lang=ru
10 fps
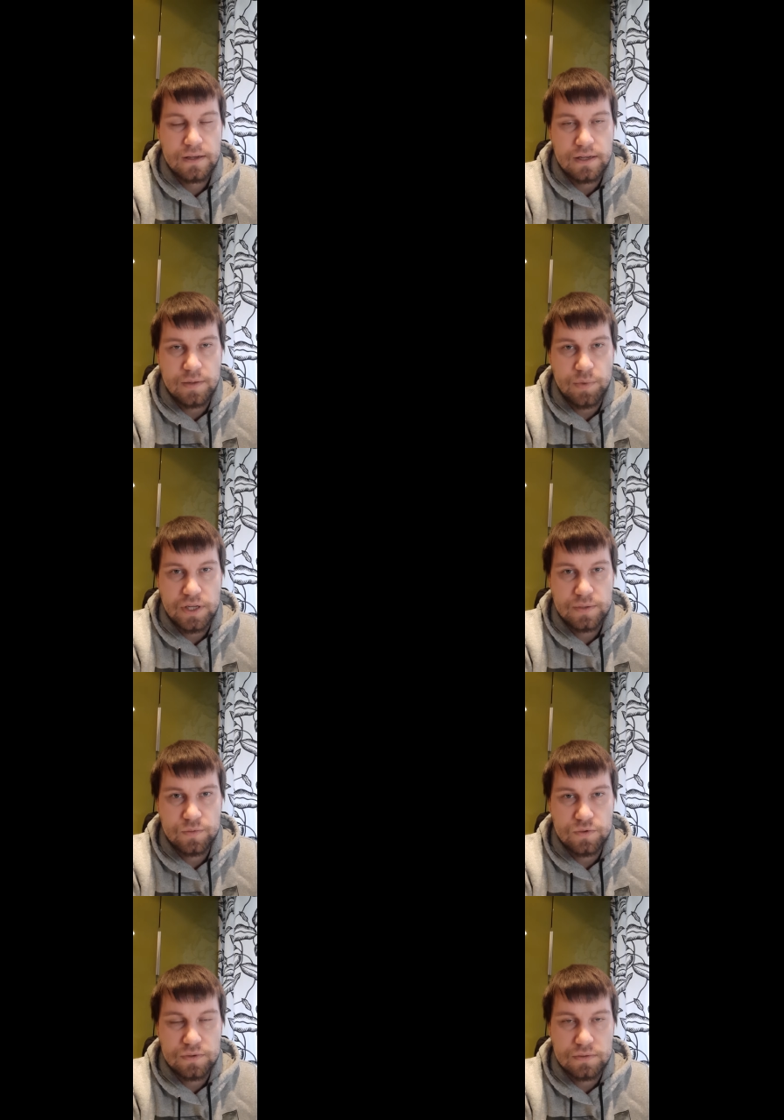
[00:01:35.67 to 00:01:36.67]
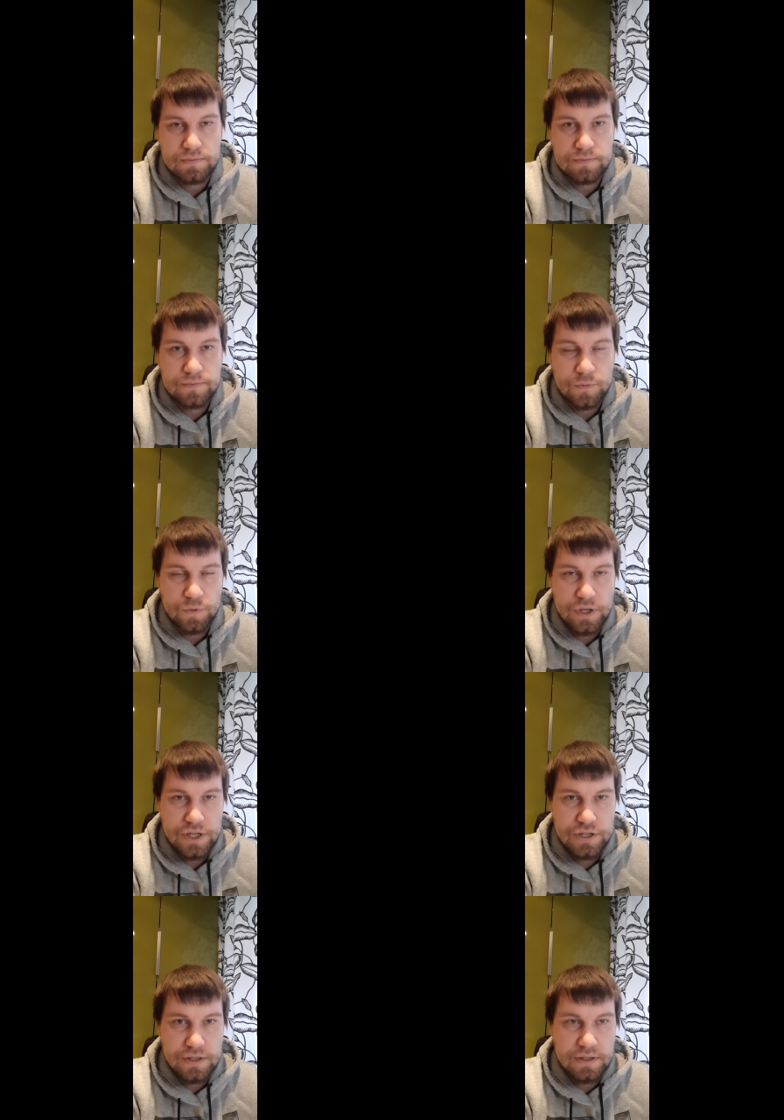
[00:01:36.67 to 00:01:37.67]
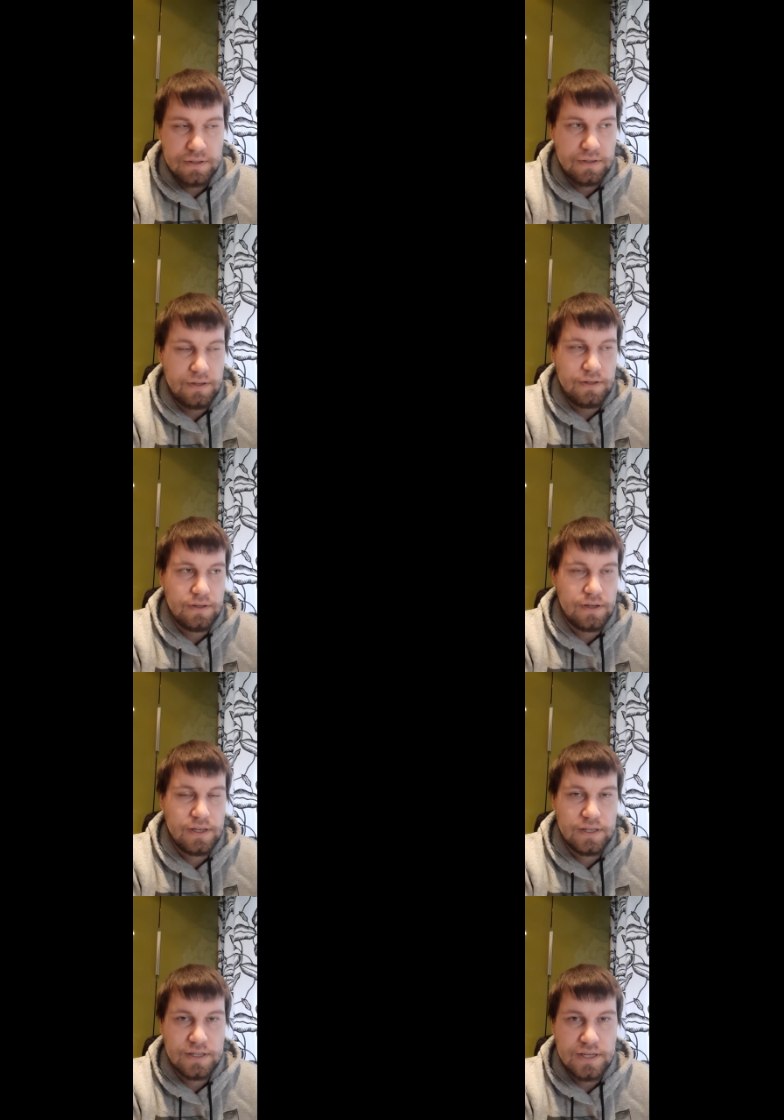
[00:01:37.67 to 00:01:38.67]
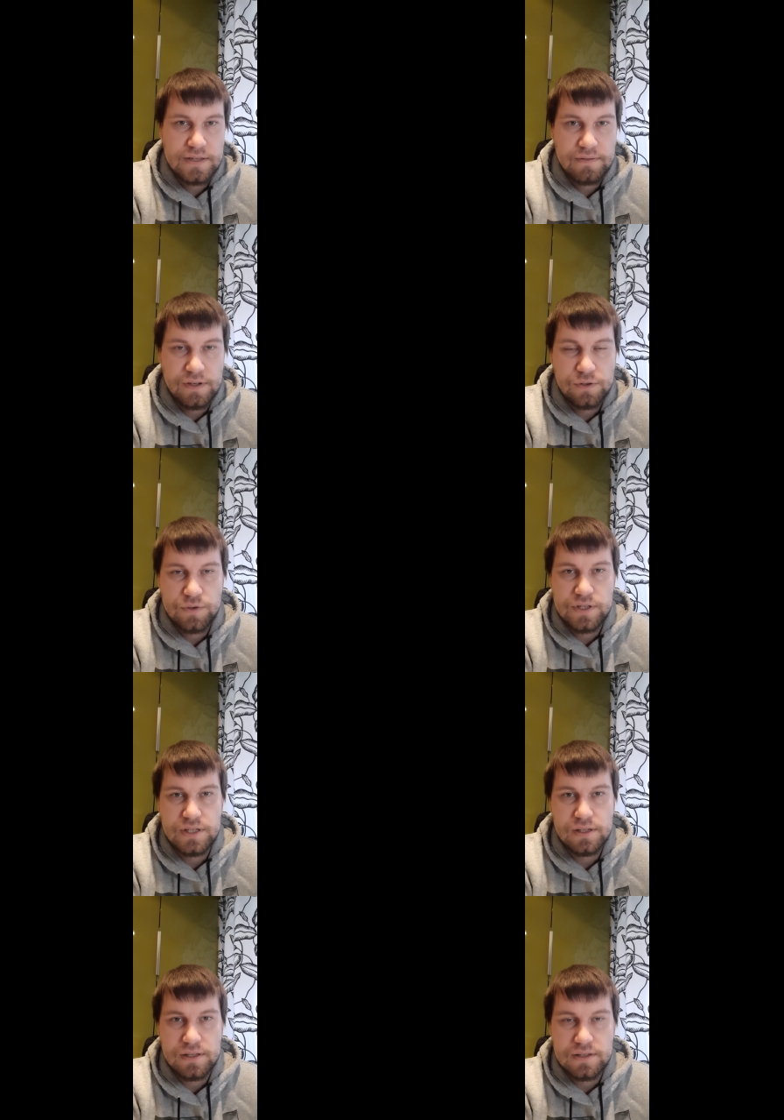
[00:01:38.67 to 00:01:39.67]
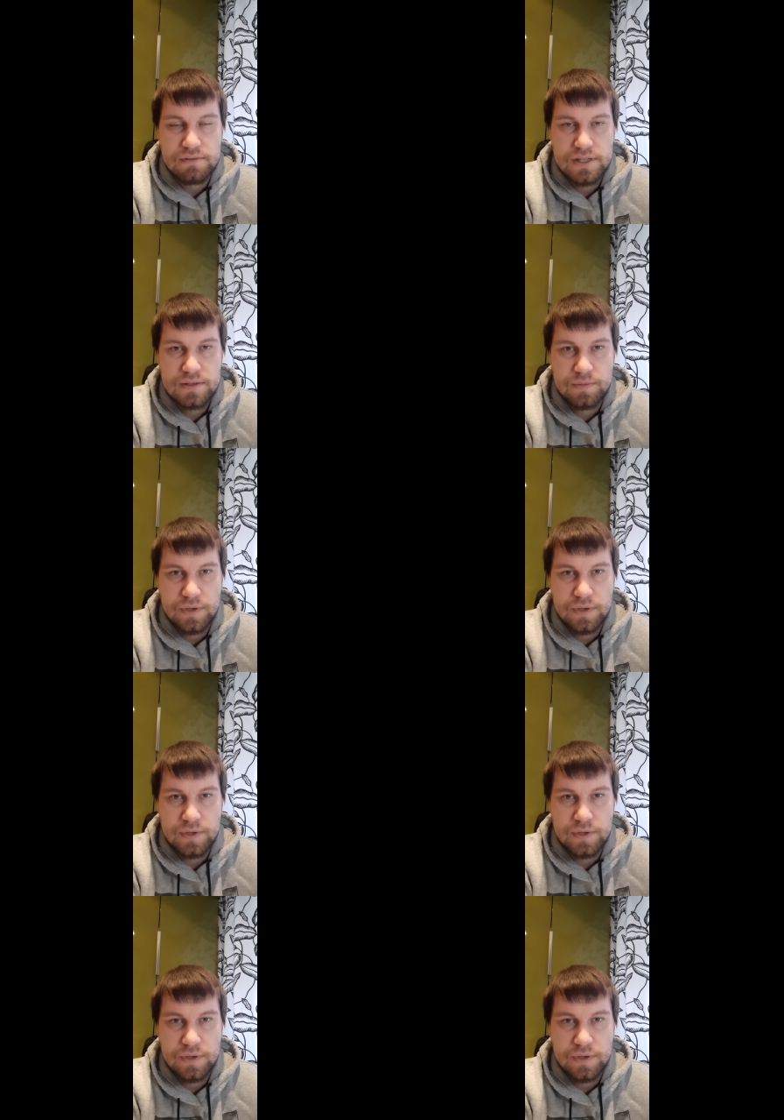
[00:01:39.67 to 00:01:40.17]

И поэтому удачи, да, и какие-то действия никто не сделает за вас,